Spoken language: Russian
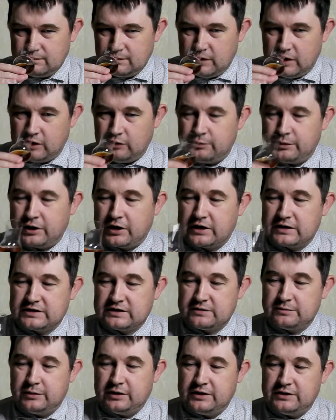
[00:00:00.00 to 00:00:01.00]
И он прекрасно
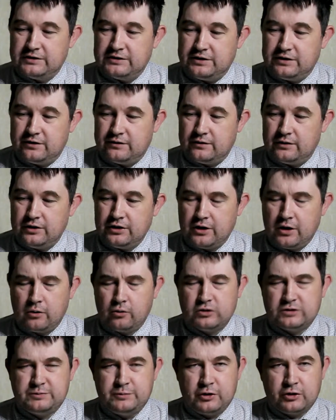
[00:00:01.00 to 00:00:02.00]
сбалансирован.
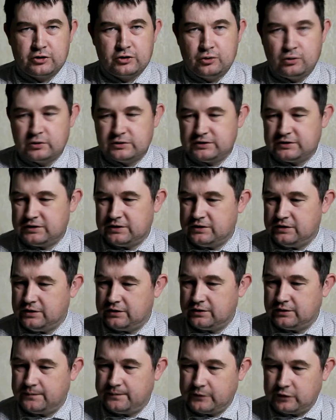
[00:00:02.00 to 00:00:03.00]
Никакой спиртуозности нет.